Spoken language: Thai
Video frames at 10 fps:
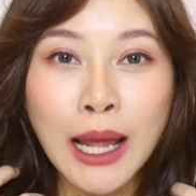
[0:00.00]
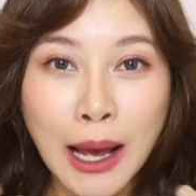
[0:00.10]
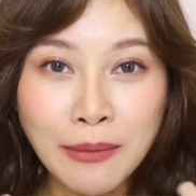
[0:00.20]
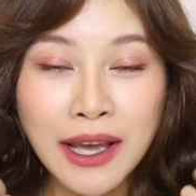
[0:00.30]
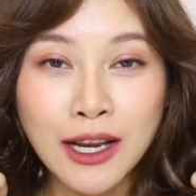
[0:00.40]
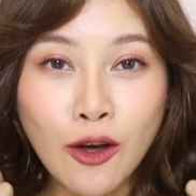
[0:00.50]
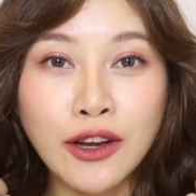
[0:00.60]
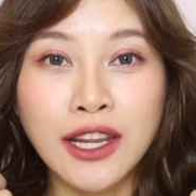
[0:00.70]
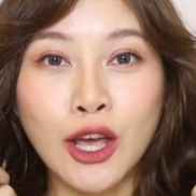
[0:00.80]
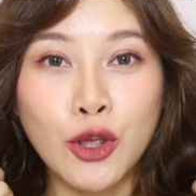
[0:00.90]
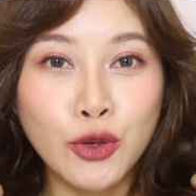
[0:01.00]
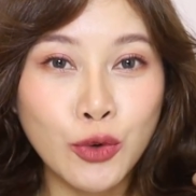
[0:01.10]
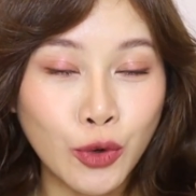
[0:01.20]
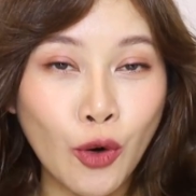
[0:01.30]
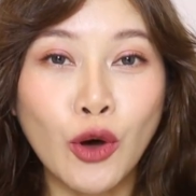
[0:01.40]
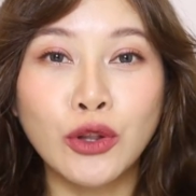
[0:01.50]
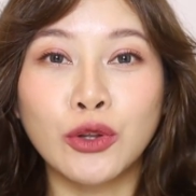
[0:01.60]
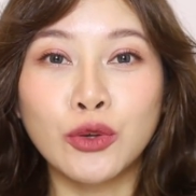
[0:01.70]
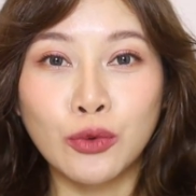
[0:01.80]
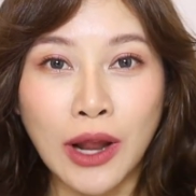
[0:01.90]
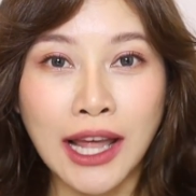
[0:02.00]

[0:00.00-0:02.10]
ทำให้ลอนเนี่ยอยู่ทนอยู่